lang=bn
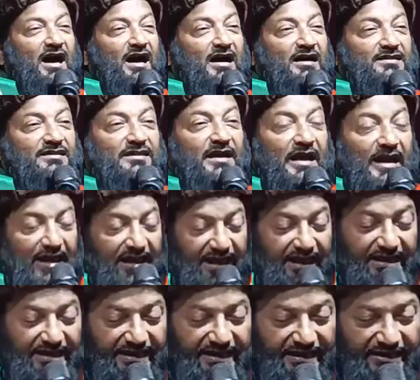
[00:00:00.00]
হাত
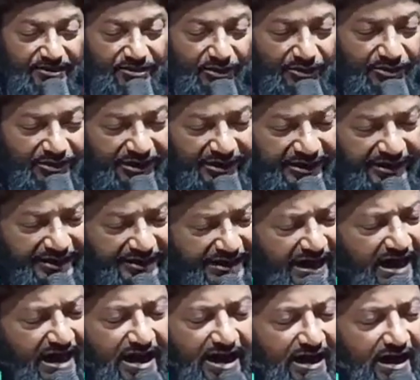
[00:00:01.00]
এই
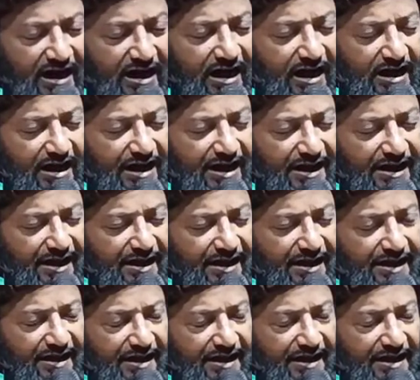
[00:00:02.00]
দুনিয়ায়